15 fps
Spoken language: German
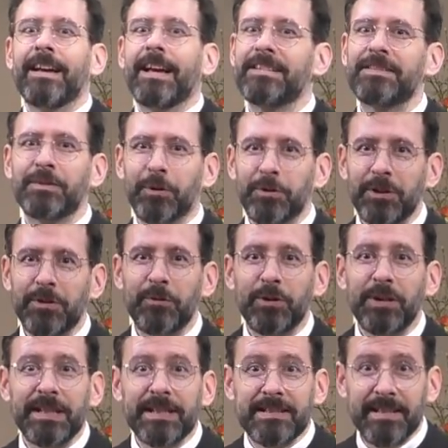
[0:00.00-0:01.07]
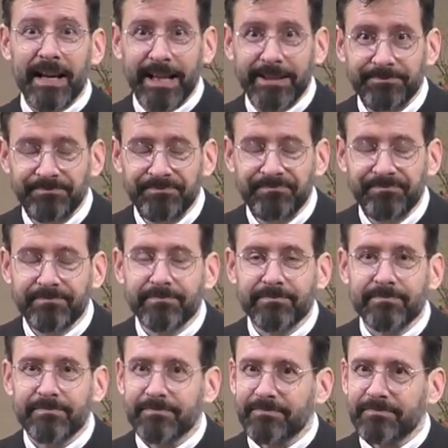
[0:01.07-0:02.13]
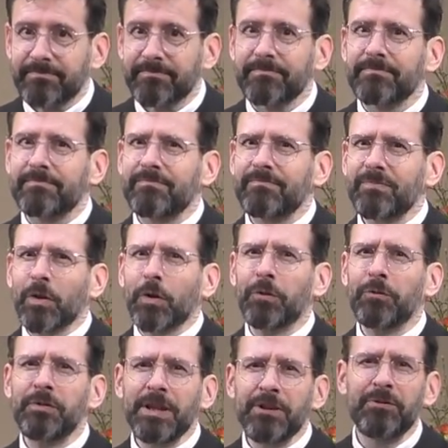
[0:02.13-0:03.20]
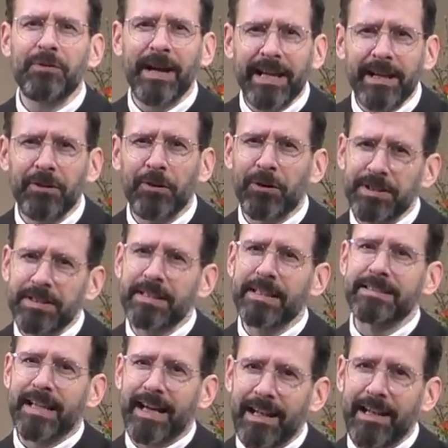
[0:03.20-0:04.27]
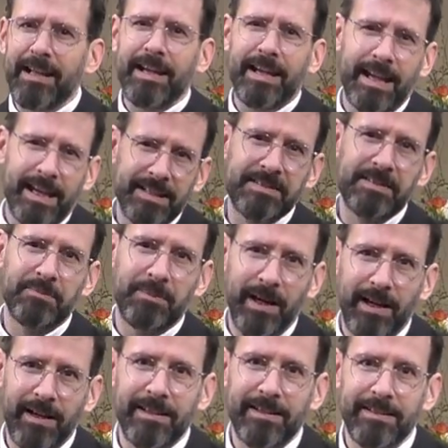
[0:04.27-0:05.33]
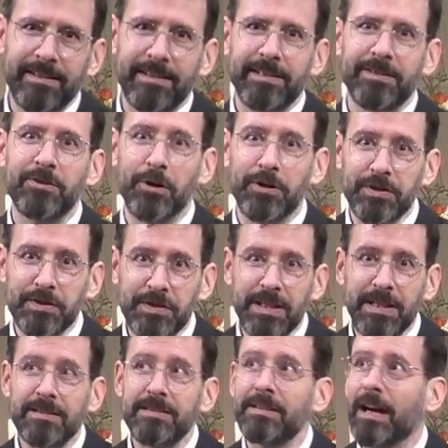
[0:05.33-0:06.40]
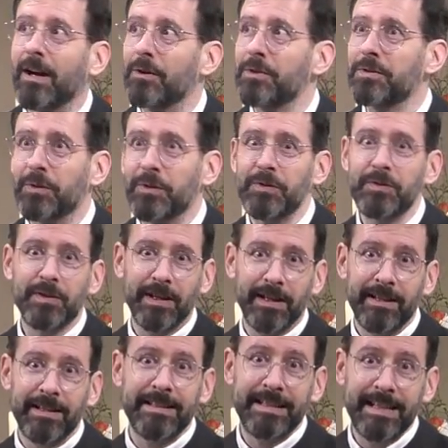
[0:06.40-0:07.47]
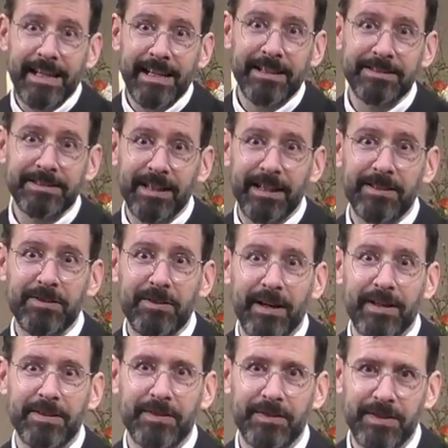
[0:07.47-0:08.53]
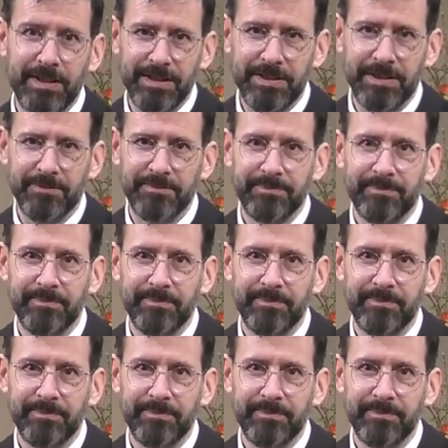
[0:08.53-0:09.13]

Es sind ungewöhnliche Zeiten und wir feiern heute das allererste Mal Gottesdienst aus unserer leeren St. Johanneskirche.